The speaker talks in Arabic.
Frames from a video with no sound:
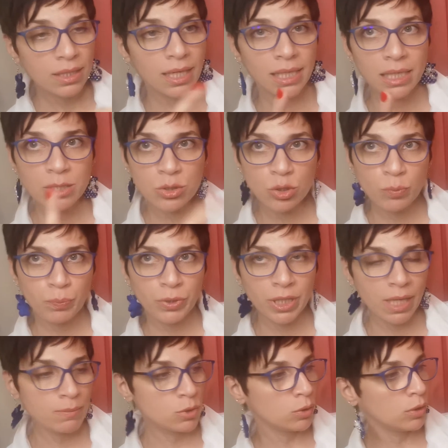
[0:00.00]
على السوبر
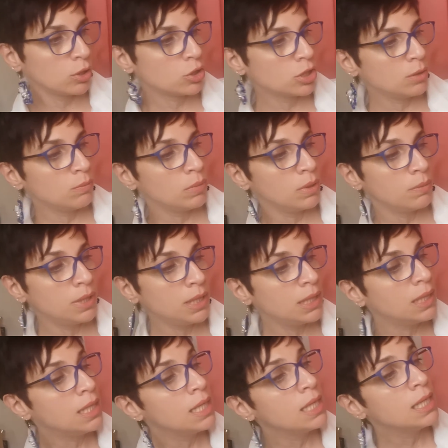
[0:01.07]

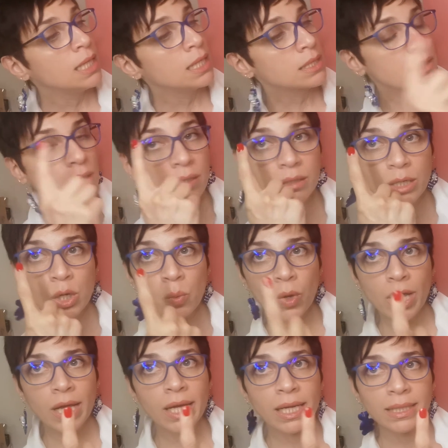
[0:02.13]
25% صار
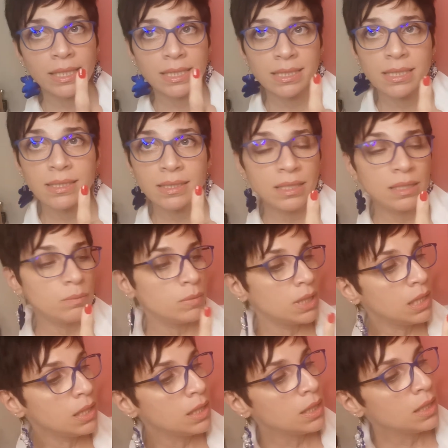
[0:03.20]
الواحد 60
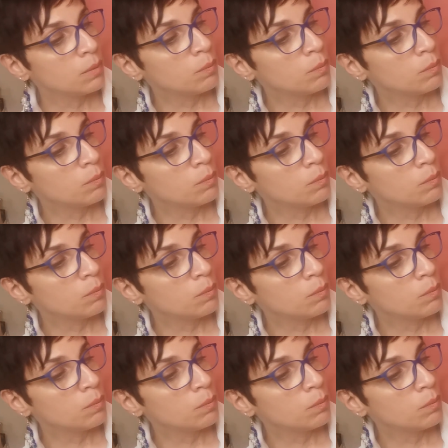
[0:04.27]
مل